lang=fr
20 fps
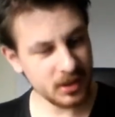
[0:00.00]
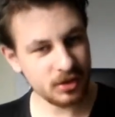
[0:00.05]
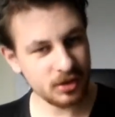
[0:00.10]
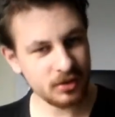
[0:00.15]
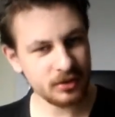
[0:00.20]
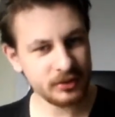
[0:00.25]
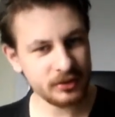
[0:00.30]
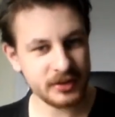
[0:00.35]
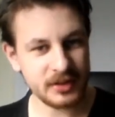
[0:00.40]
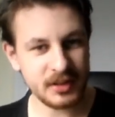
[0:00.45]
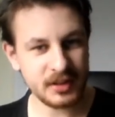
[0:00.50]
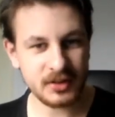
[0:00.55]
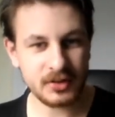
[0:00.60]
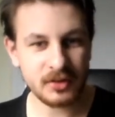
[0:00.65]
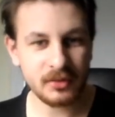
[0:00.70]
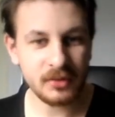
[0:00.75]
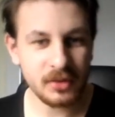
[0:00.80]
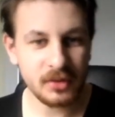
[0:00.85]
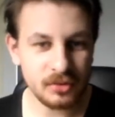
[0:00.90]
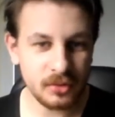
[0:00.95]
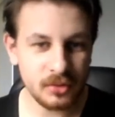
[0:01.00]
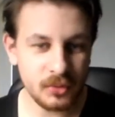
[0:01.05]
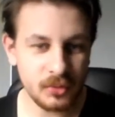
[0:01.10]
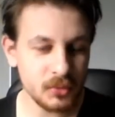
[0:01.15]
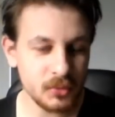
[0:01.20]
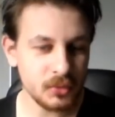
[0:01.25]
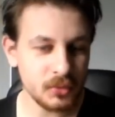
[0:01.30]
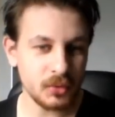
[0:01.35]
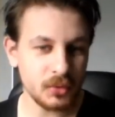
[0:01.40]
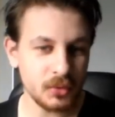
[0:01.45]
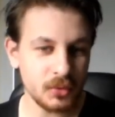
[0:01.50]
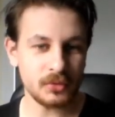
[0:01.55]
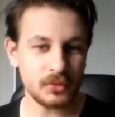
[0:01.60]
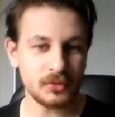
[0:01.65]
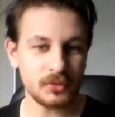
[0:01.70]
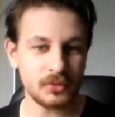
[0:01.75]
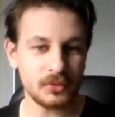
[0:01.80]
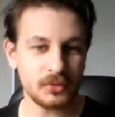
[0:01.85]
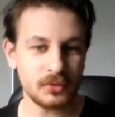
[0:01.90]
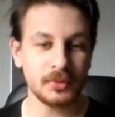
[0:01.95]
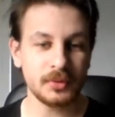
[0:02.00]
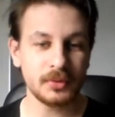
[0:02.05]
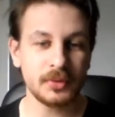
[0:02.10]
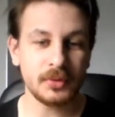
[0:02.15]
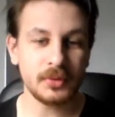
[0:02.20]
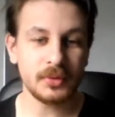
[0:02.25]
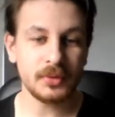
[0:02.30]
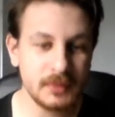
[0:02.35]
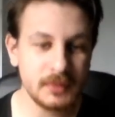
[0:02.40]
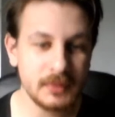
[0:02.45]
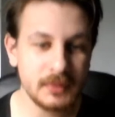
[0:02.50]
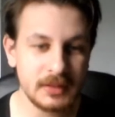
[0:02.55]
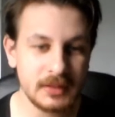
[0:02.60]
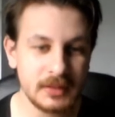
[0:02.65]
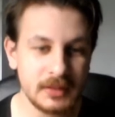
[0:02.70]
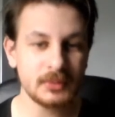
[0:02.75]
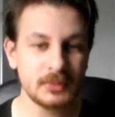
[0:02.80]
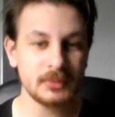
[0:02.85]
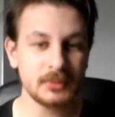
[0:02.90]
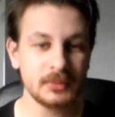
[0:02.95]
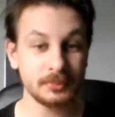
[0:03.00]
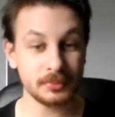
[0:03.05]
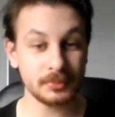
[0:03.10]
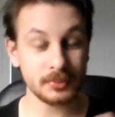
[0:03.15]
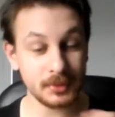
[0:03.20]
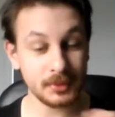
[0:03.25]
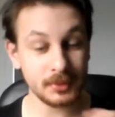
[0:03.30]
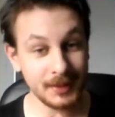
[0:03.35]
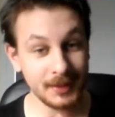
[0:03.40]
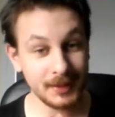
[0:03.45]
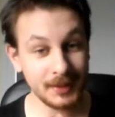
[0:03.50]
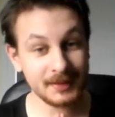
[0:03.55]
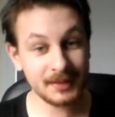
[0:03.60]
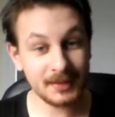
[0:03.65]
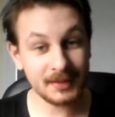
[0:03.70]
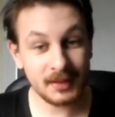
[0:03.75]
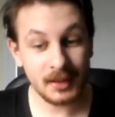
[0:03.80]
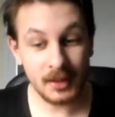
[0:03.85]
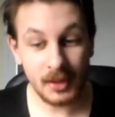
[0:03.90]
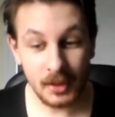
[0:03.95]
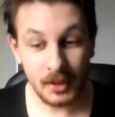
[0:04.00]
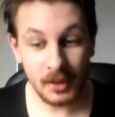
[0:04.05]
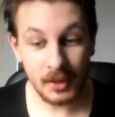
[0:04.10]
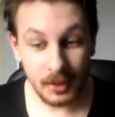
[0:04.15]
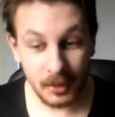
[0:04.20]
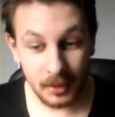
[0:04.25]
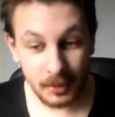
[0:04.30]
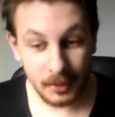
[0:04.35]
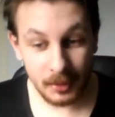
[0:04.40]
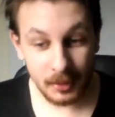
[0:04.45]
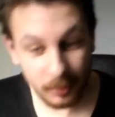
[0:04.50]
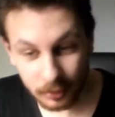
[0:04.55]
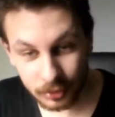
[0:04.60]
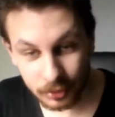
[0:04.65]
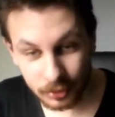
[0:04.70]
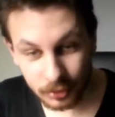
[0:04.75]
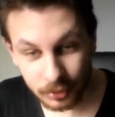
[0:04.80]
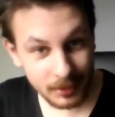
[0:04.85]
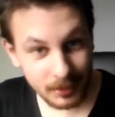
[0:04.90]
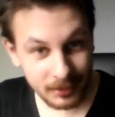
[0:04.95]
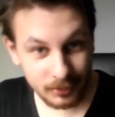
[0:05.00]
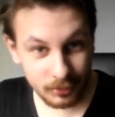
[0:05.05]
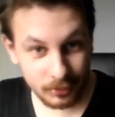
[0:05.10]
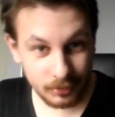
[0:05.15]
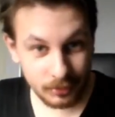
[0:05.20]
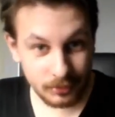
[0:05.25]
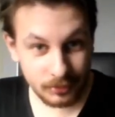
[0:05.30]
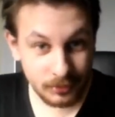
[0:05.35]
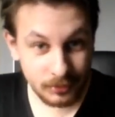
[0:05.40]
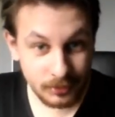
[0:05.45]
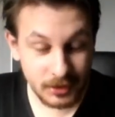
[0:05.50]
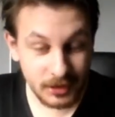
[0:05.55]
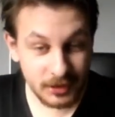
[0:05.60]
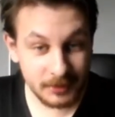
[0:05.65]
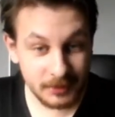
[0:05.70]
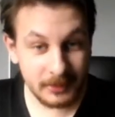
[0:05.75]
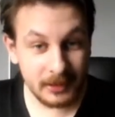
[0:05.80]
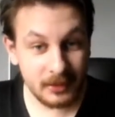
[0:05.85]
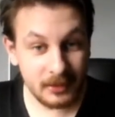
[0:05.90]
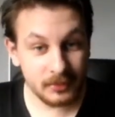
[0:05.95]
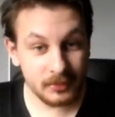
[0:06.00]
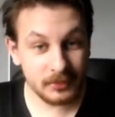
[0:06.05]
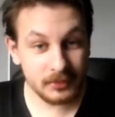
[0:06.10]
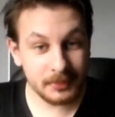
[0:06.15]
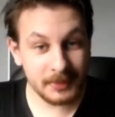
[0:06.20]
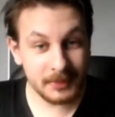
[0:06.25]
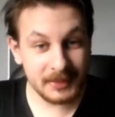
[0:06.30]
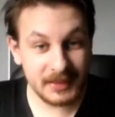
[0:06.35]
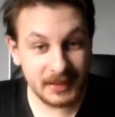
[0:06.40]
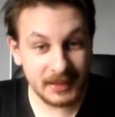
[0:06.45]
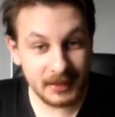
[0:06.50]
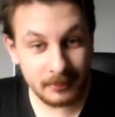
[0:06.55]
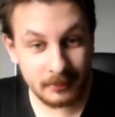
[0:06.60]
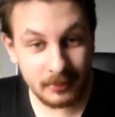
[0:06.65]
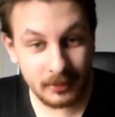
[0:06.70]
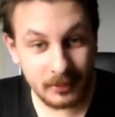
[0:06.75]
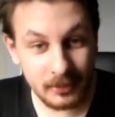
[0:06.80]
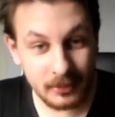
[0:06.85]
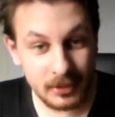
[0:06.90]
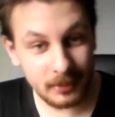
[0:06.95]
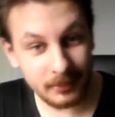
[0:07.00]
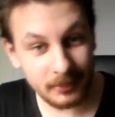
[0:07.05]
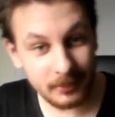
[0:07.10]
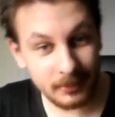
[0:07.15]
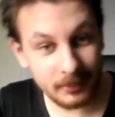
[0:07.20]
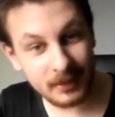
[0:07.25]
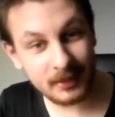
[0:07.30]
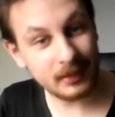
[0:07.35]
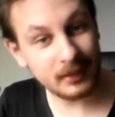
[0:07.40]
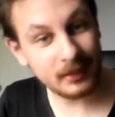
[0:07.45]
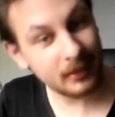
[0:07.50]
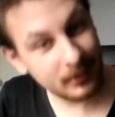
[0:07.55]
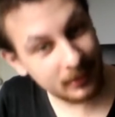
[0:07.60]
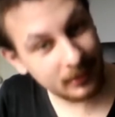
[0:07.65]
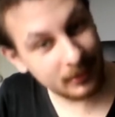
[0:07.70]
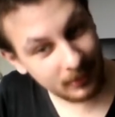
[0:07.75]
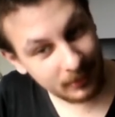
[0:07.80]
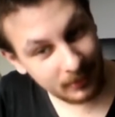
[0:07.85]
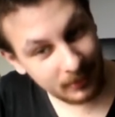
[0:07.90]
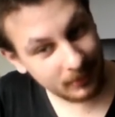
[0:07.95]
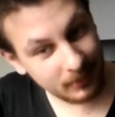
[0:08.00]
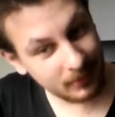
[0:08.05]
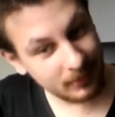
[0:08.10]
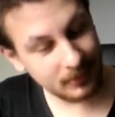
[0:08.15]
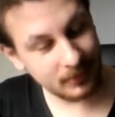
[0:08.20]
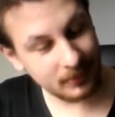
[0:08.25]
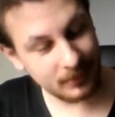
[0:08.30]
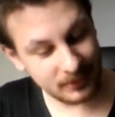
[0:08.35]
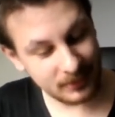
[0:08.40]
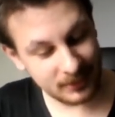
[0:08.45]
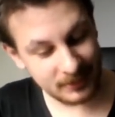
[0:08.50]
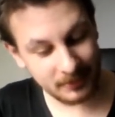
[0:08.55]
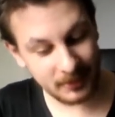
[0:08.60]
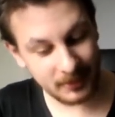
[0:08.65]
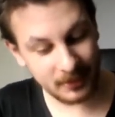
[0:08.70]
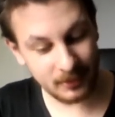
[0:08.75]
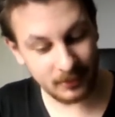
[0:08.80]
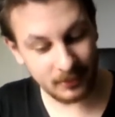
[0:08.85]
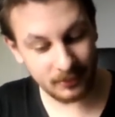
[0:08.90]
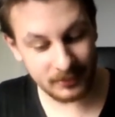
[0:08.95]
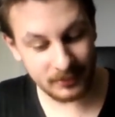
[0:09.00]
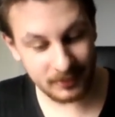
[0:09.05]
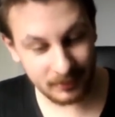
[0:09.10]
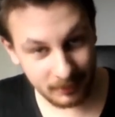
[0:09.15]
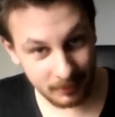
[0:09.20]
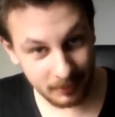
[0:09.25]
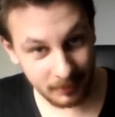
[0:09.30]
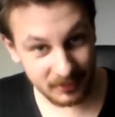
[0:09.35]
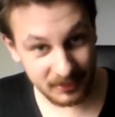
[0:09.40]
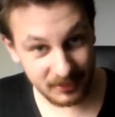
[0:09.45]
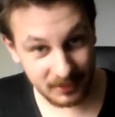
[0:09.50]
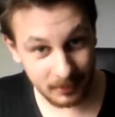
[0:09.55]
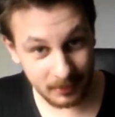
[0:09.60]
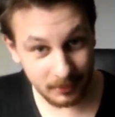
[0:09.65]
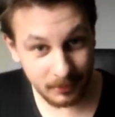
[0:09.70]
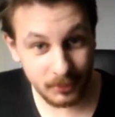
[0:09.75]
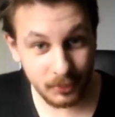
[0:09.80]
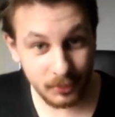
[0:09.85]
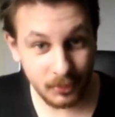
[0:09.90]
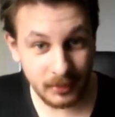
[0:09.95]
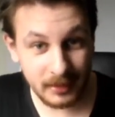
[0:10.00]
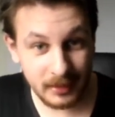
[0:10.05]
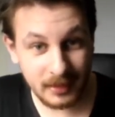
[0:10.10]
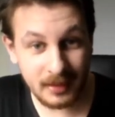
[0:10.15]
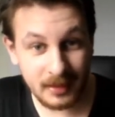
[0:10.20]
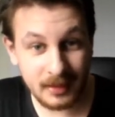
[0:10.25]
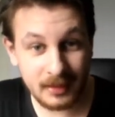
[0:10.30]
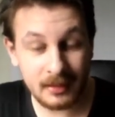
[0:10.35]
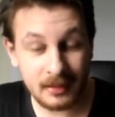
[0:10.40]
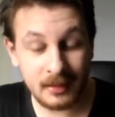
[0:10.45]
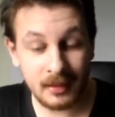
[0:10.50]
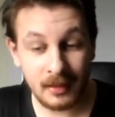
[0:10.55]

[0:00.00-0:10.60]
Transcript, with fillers: les c'est aujourd'hui on se retrouve pour une vidéo pour le lundi. Bonjour à tous, j'espère que vous passerez une bonne semaine, euh, j'espère que vous avez passé un bon week-end.